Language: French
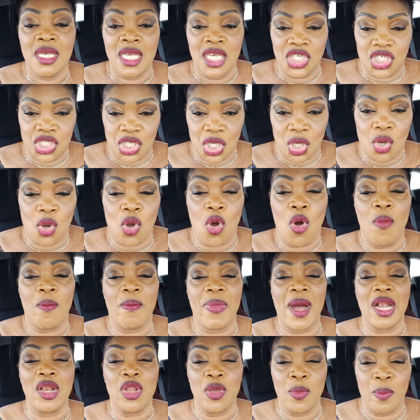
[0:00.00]
Et je
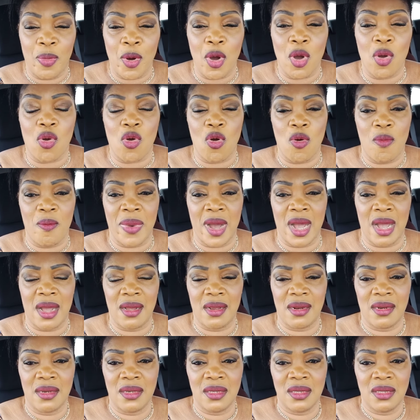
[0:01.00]
combats le bon combat.
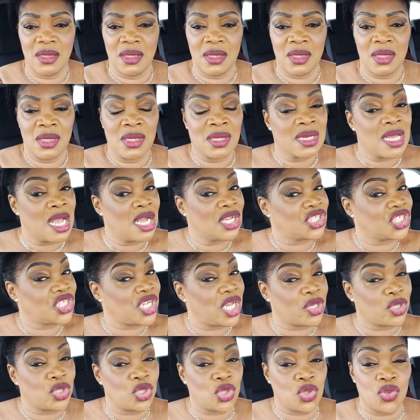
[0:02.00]
Car
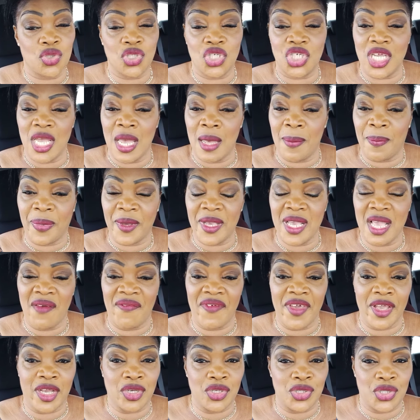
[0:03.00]
chaque jour, j'ai appris
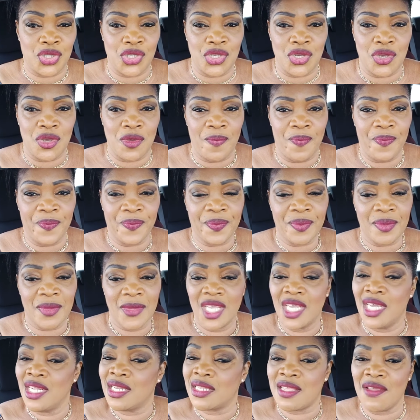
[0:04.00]
avec Dieu
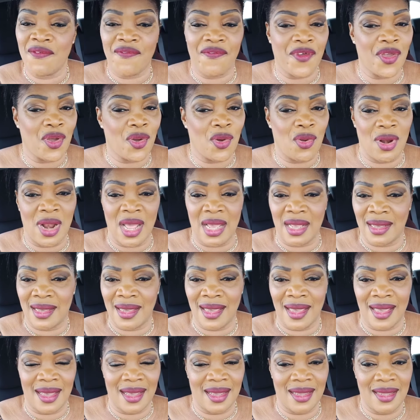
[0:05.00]
qu'ils te feront la
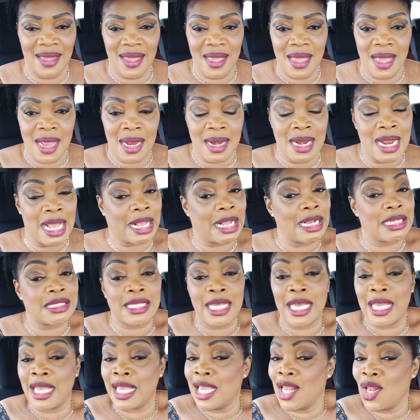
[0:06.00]
guerre.
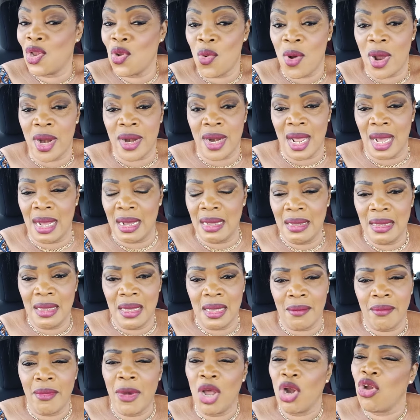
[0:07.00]
Nakata Iluana,
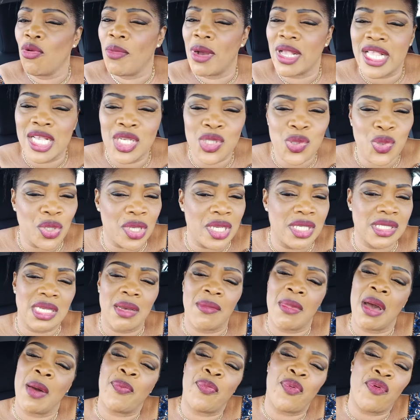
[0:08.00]
balobate ceux qui
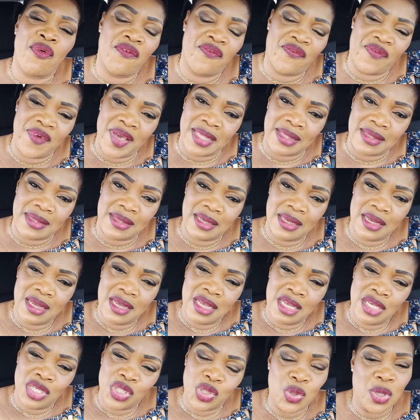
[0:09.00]
sont prophètes,
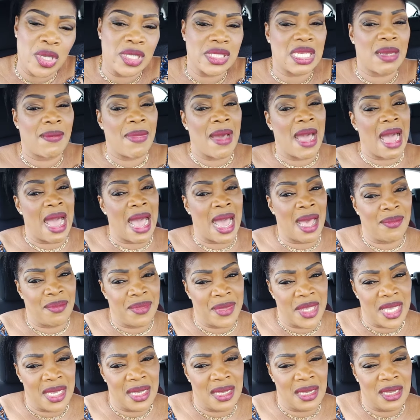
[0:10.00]
ceux qui sont
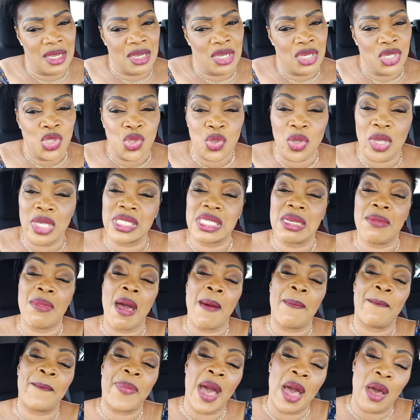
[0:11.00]
amis, ceux qui sont
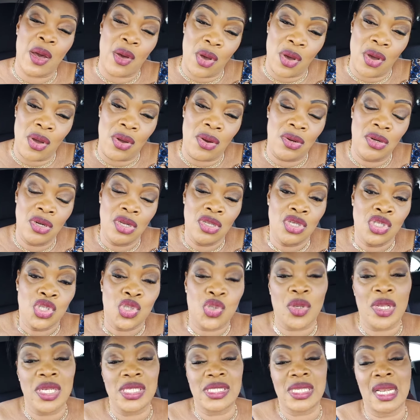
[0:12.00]
parents,
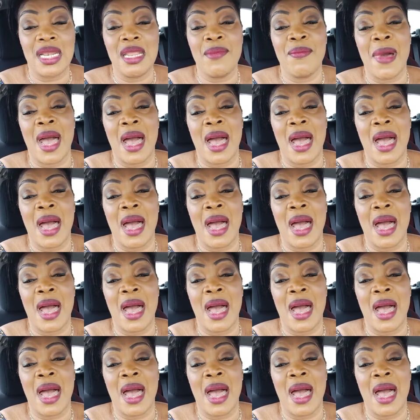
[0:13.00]
ceux qui sont